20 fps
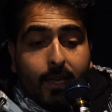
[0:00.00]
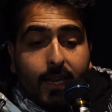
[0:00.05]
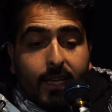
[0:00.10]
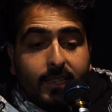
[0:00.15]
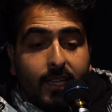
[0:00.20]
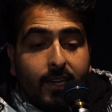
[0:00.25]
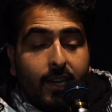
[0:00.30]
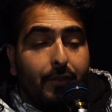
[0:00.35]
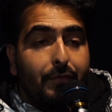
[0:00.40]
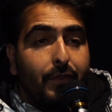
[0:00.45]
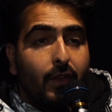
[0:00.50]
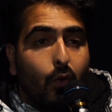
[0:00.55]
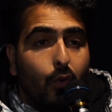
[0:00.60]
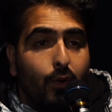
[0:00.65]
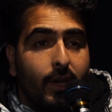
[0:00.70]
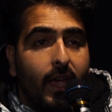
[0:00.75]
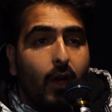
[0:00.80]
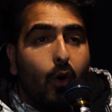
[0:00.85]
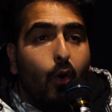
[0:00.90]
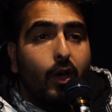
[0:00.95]
रहता ना फिर
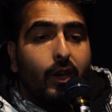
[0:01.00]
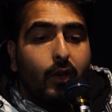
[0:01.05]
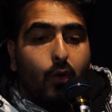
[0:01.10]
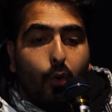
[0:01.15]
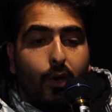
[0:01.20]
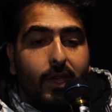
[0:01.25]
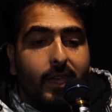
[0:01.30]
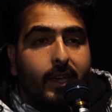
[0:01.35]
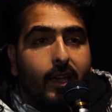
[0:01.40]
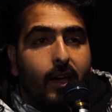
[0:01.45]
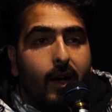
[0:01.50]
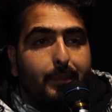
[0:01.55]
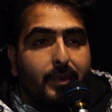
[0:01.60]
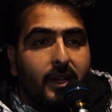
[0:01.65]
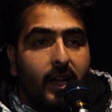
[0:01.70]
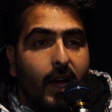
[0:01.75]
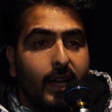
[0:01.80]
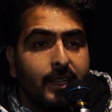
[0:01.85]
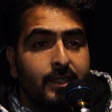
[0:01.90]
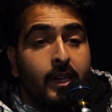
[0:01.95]
उन्हें और कोई काम
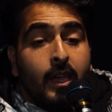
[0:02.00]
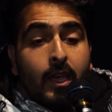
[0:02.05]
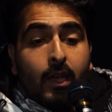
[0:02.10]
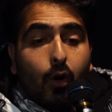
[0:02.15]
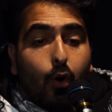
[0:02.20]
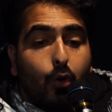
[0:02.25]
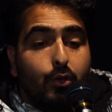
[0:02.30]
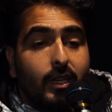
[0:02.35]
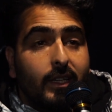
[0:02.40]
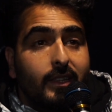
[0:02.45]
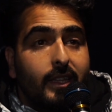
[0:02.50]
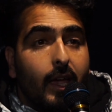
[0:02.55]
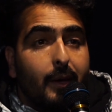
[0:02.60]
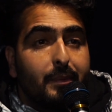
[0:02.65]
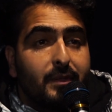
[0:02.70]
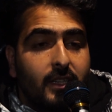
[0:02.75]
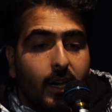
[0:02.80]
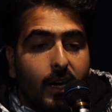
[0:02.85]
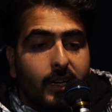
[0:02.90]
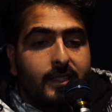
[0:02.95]
काज हो जाते
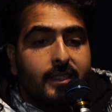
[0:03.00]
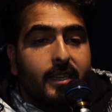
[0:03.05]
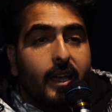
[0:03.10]
अब स्टार्ट